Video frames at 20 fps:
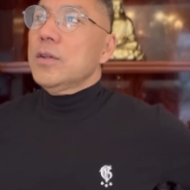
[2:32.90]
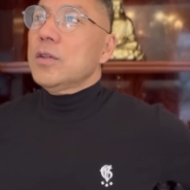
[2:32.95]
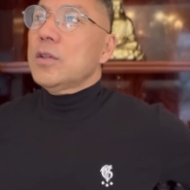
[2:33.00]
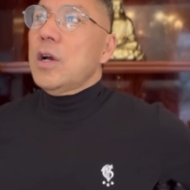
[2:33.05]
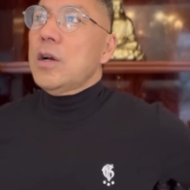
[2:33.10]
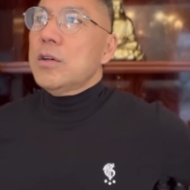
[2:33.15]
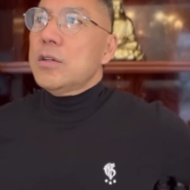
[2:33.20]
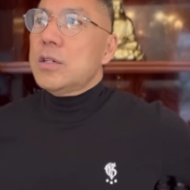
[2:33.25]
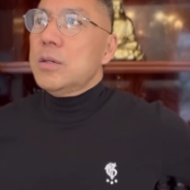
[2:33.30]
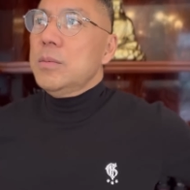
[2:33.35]

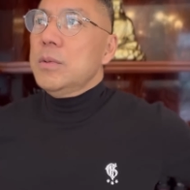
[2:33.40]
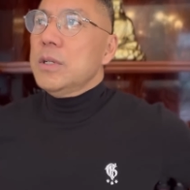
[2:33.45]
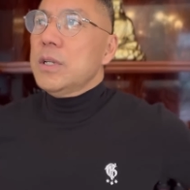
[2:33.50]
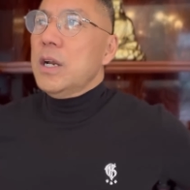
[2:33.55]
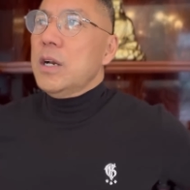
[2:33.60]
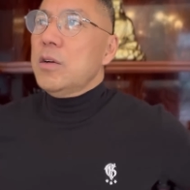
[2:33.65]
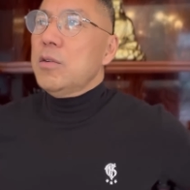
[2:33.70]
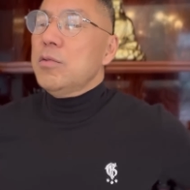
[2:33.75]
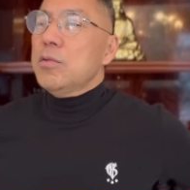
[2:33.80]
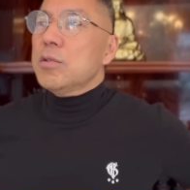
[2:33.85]
当时孟
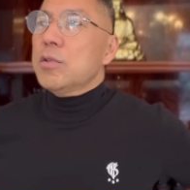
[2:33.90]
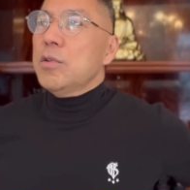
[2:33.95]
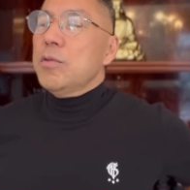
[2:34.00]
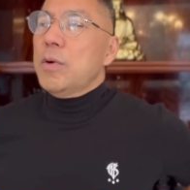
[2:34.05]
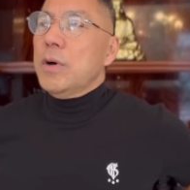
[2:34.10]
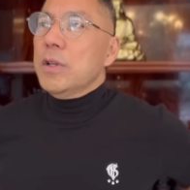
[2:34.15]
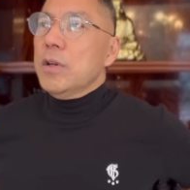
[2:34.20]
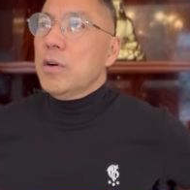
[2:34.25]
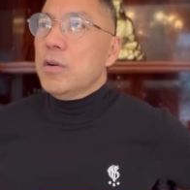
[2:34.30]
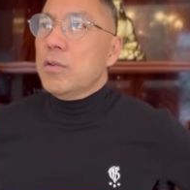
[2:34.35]
建柱对
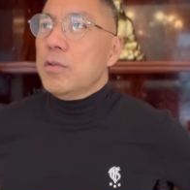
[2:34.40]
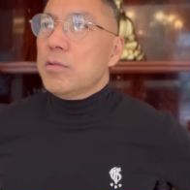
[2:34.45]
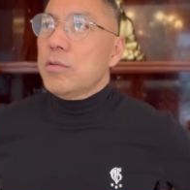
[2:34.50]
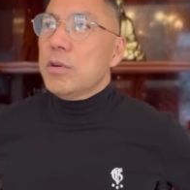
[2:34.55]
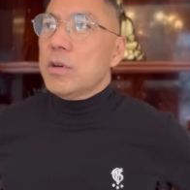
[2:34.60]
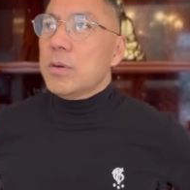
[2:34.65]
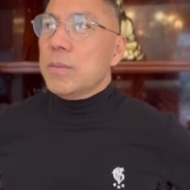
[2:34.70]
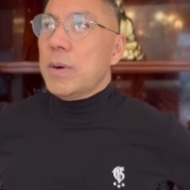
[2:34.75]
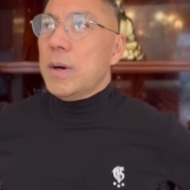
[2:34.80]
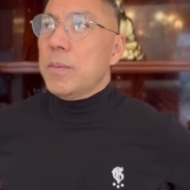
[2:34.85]
王小红
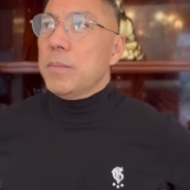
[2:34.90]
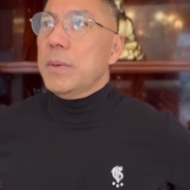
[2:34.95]
说什么？